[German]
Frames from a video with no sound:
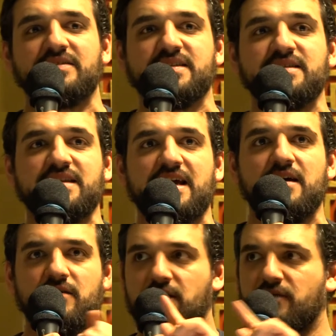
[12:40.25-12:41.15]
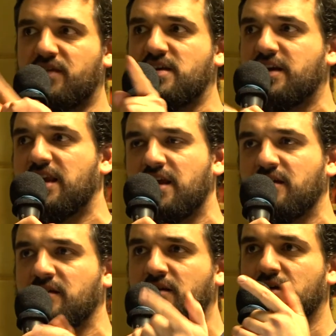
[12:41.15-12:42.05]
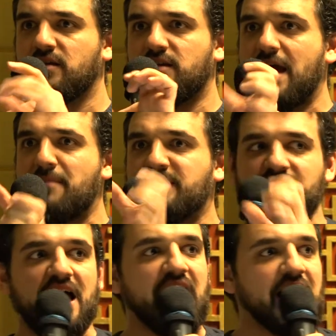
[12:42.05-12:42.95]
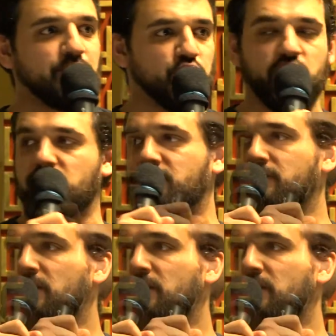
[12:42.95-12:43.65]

Was ist denn der, diejenigen, die ein bisschen Arabisch können?